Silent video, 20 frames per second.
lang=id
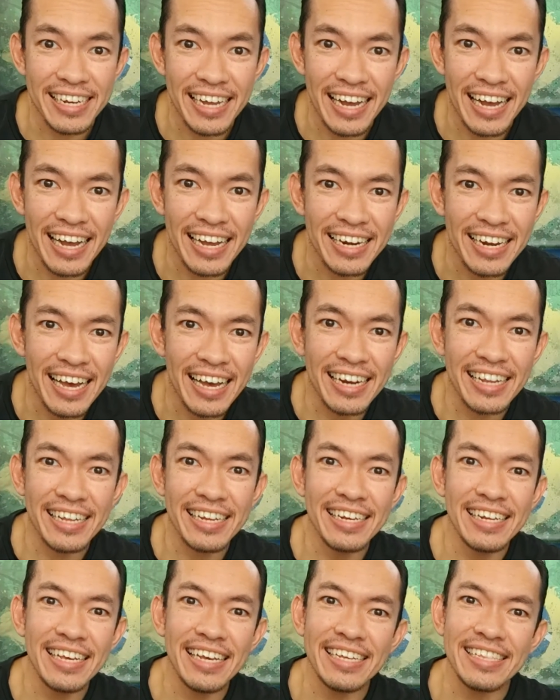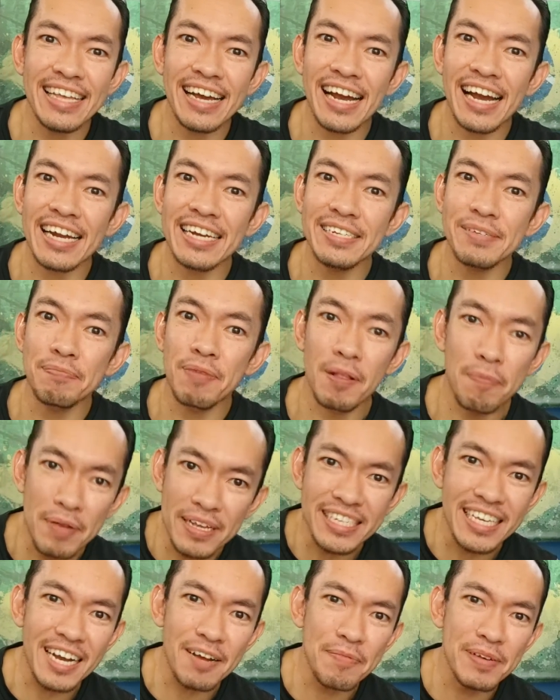dan hari ini kita akan
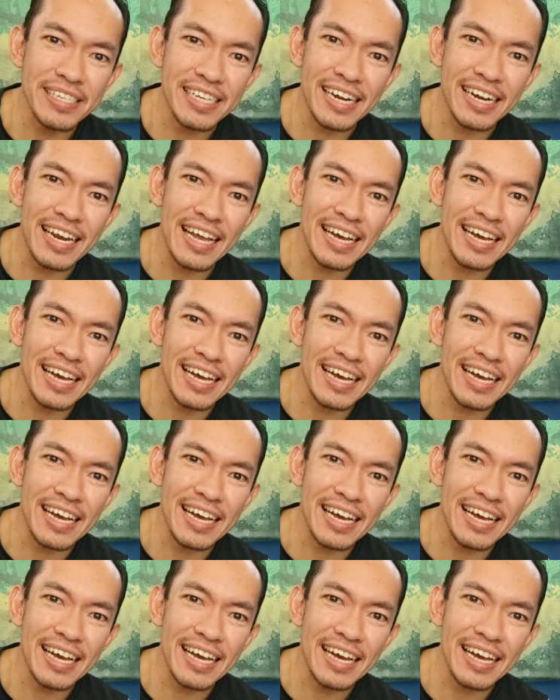berbincang-bincang